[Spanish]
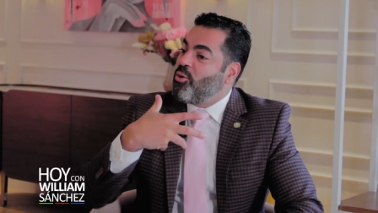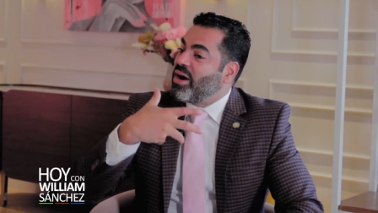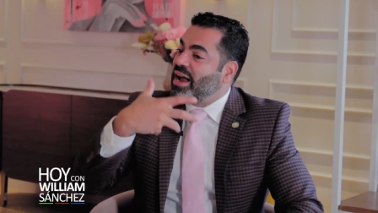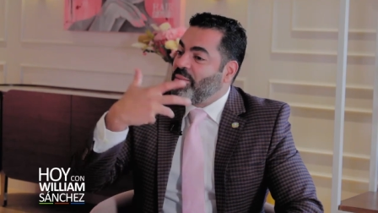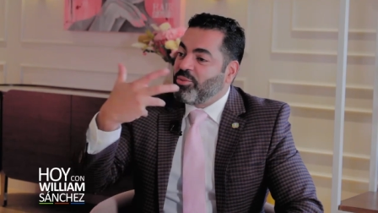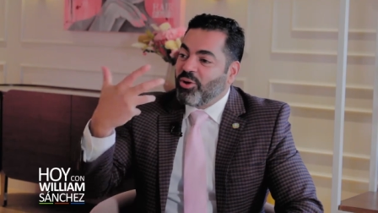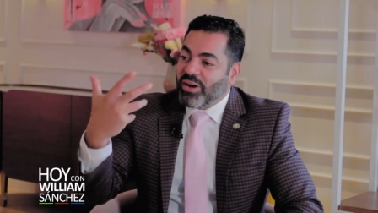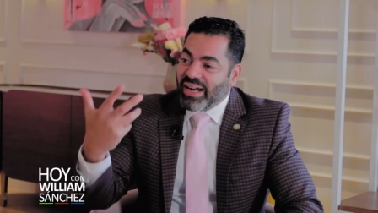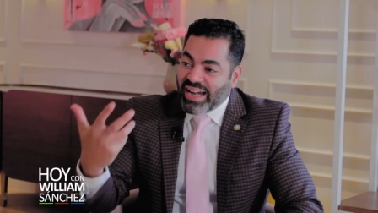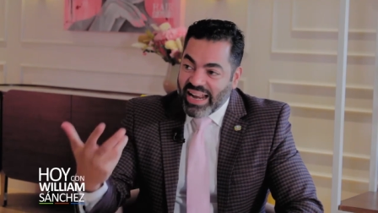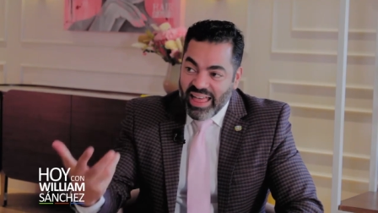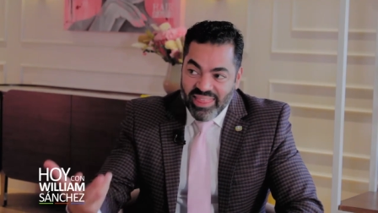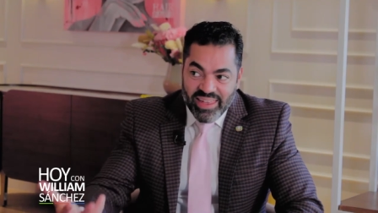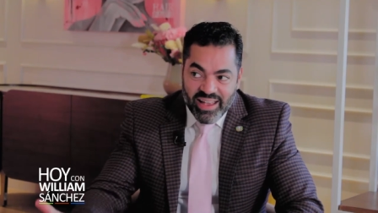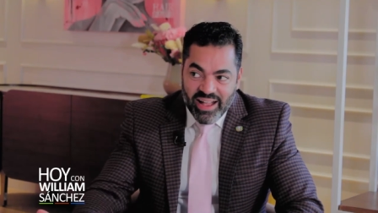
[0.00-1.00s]
un cambio
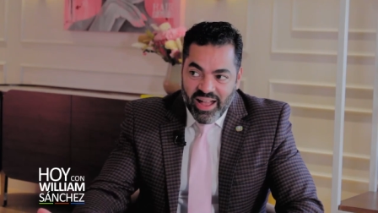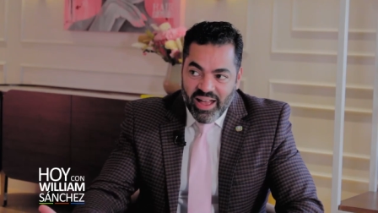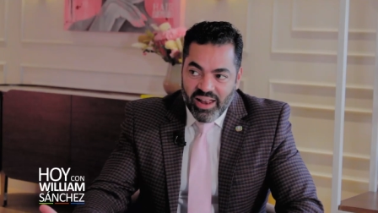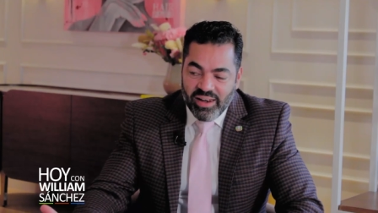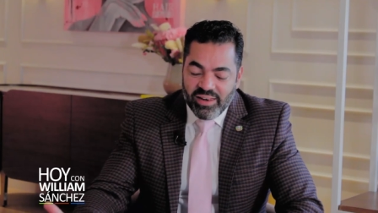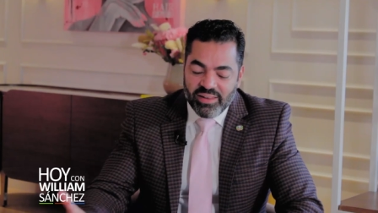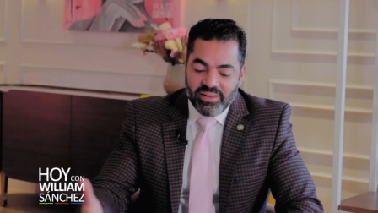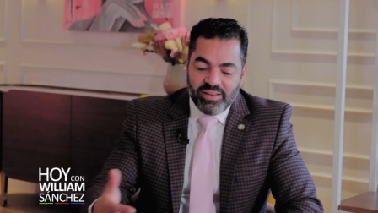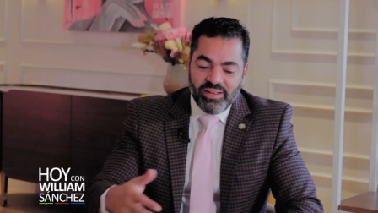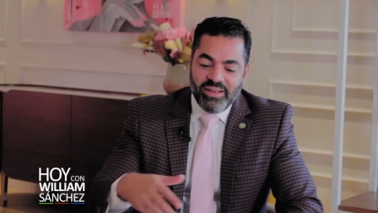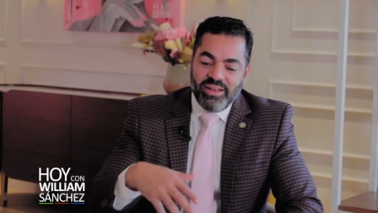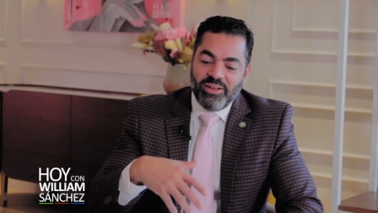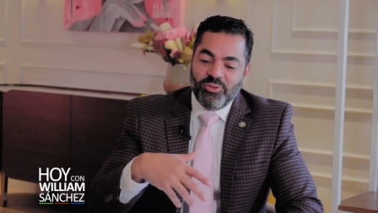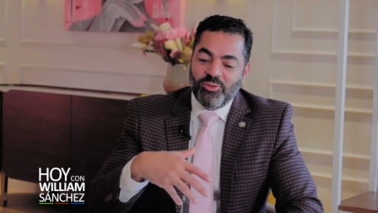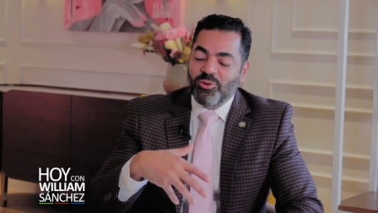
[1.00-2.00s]
radical,
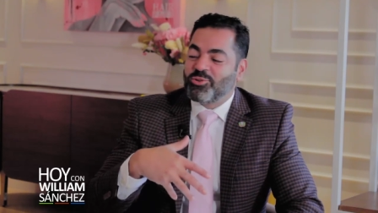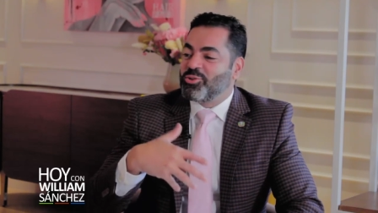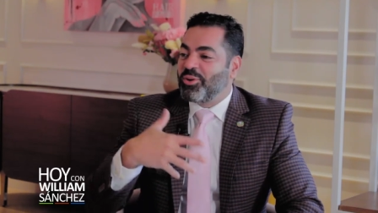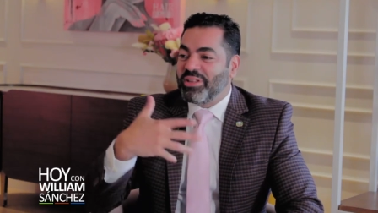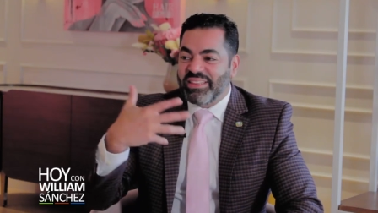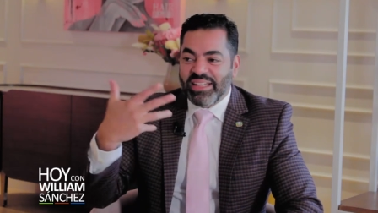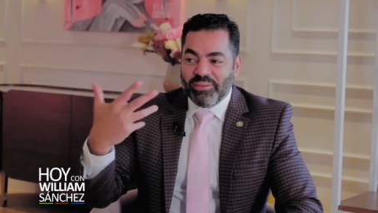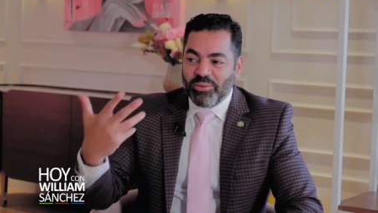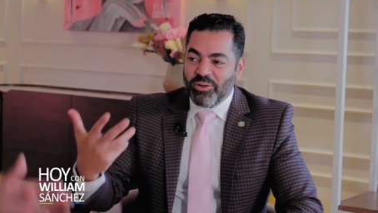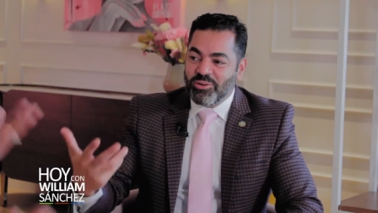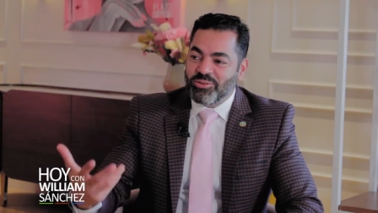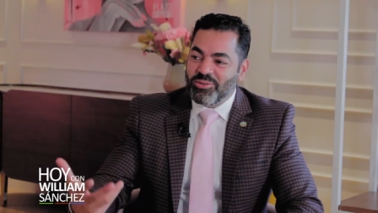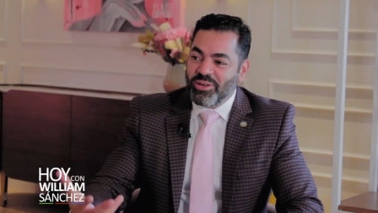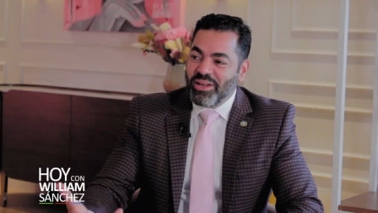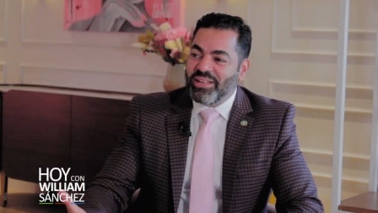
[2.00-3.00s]
no solo en términos,